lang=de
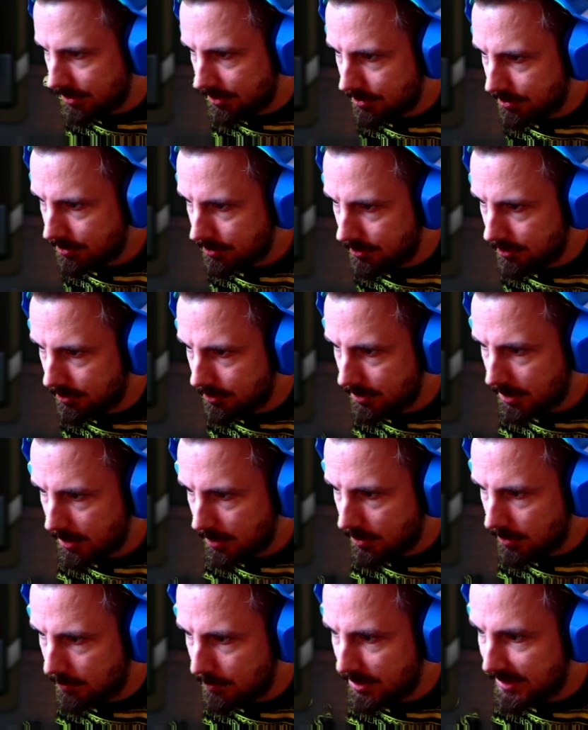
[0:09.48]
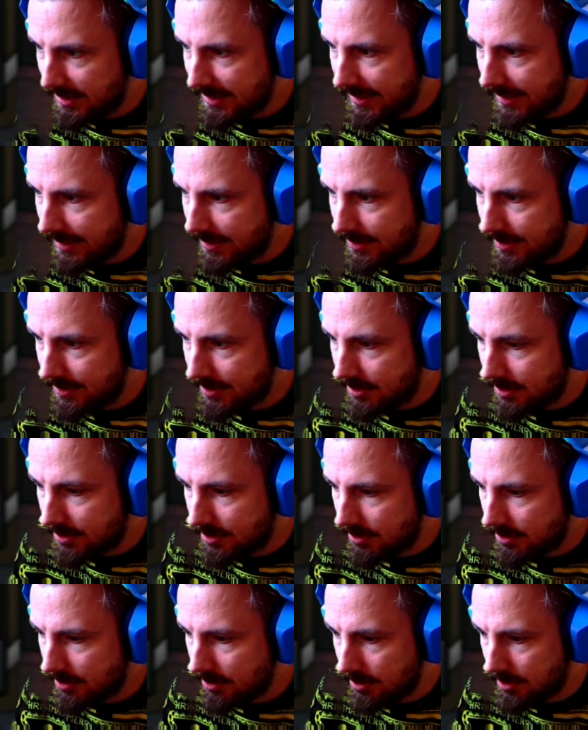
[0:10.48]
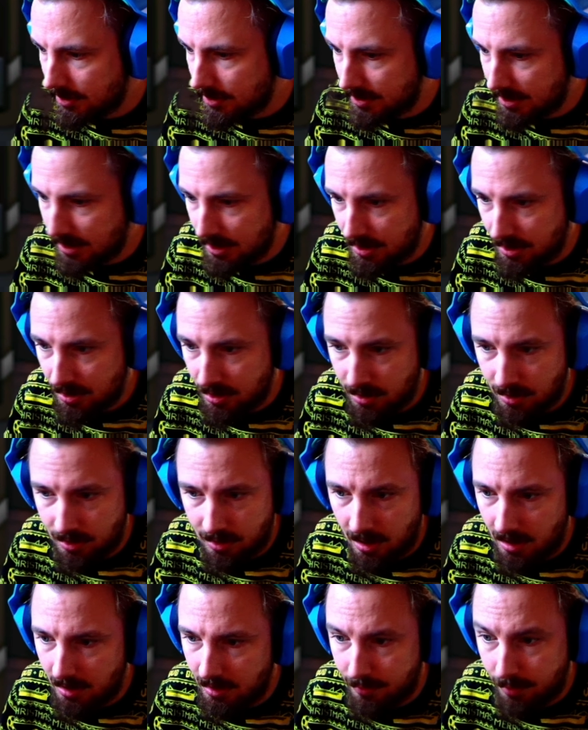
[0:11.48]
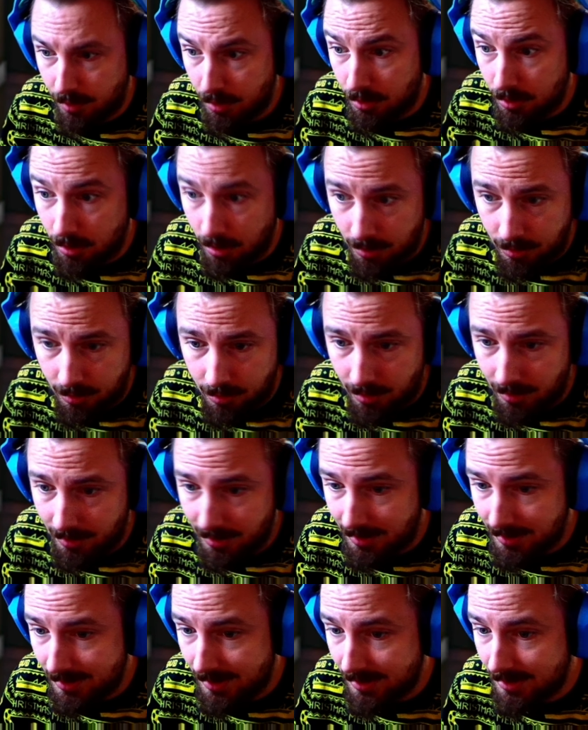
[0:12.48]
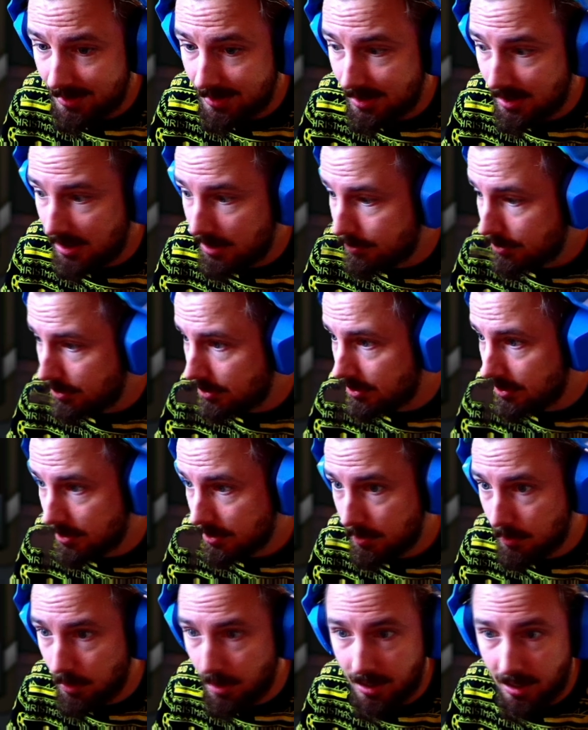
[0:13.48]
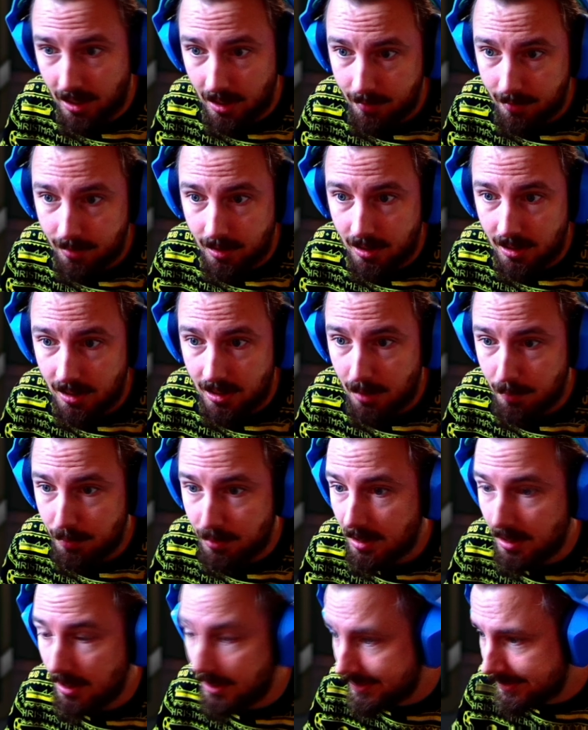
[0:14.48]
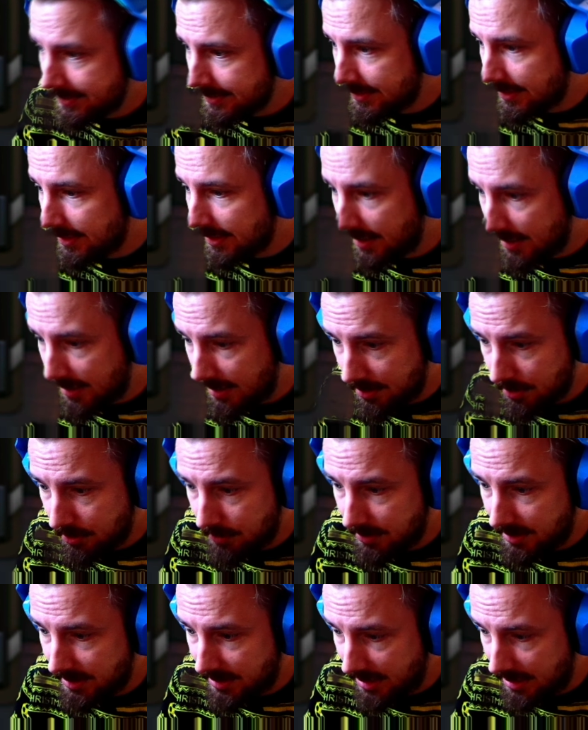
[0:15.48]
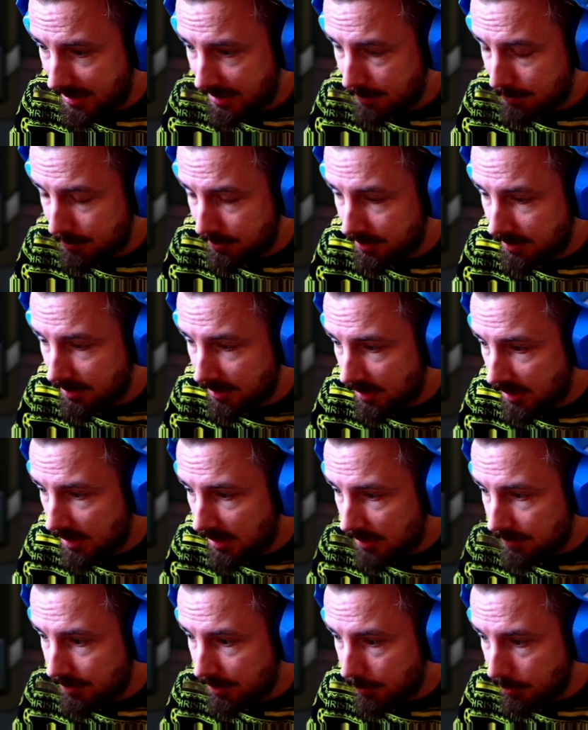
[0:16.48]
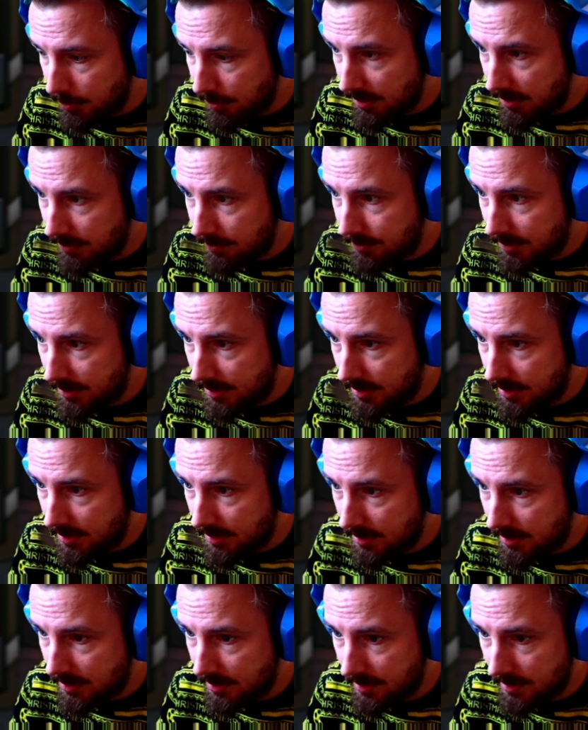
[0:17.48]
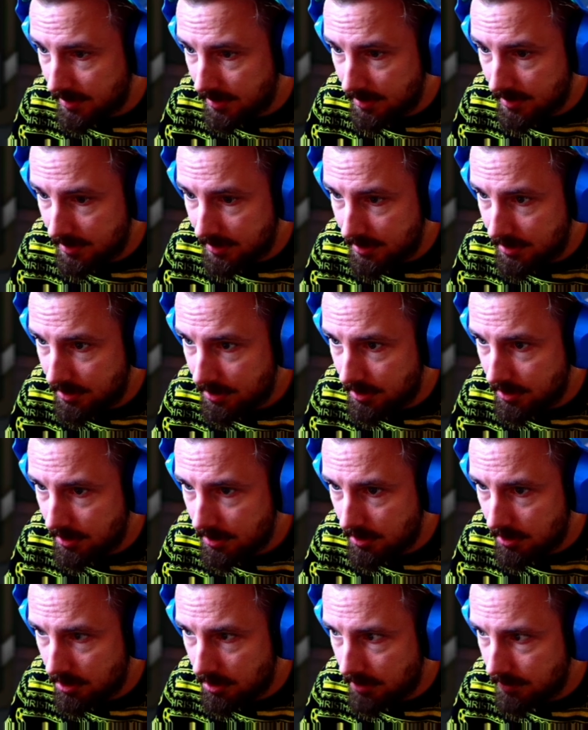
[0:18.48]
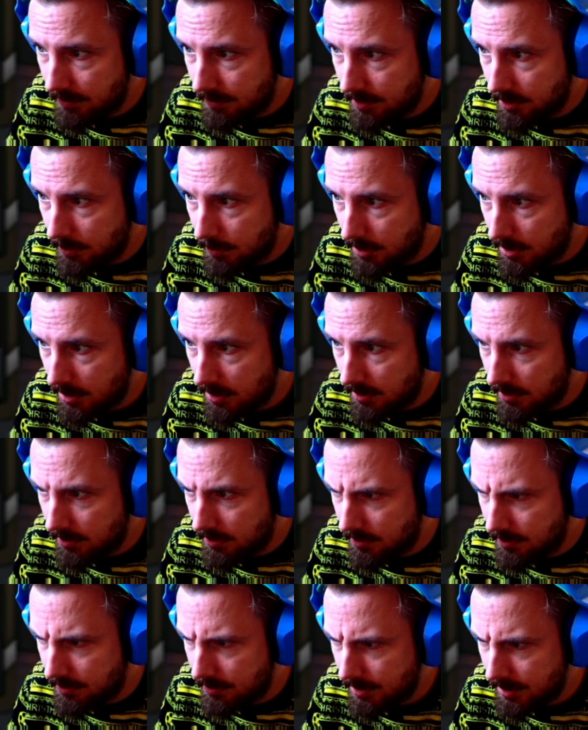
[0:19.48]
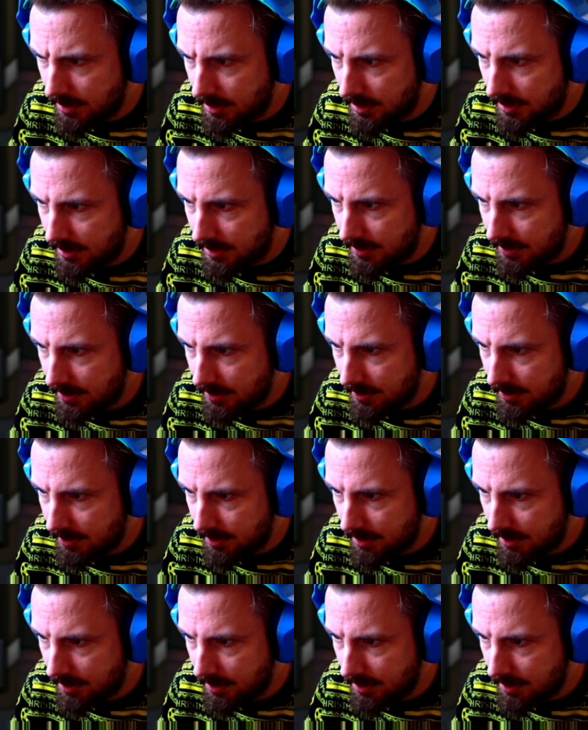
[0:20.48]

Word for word: So, da bin ich ehrlich. Äh, ist das ein Teil von London? Ist das ein Teil von whatever? Ich habe keine Ahnung, wenn ich ehrlich bin. Wir haben auf jeden Fall äh, hier könnten wir mal vereint.